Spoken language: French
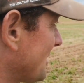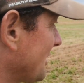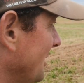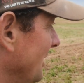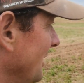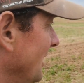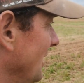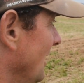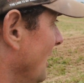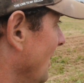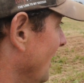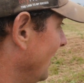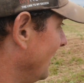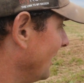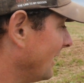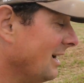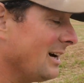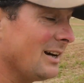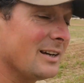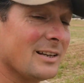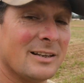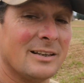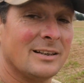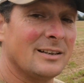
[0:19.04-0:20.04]
parce que les
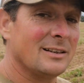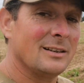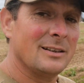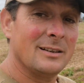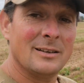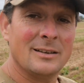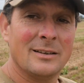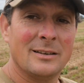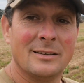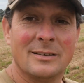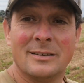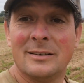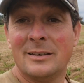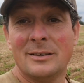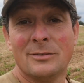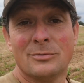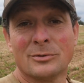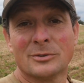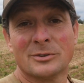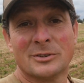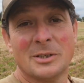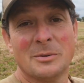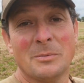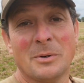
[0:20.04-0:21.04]
gars, ils,
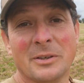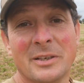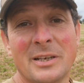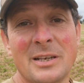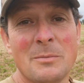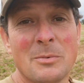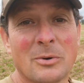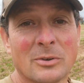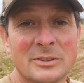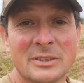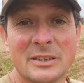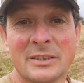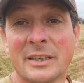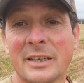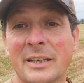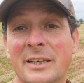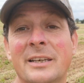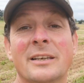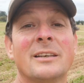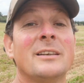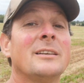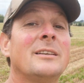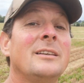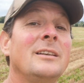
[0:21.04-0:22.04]
vont se demander, bon
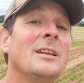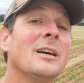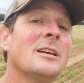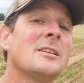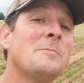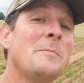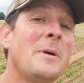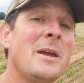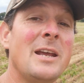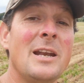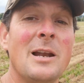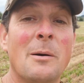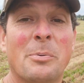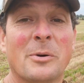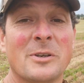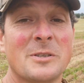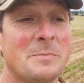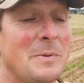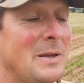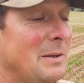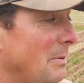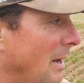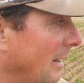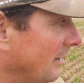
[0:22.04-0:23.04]
Cédric, il, a semé, il a
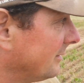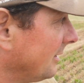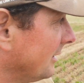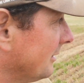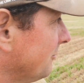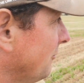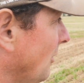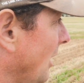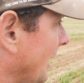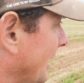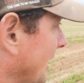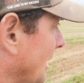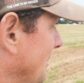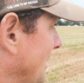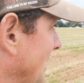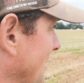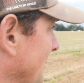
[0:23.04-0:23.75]
pas semé Bah ça se voit quand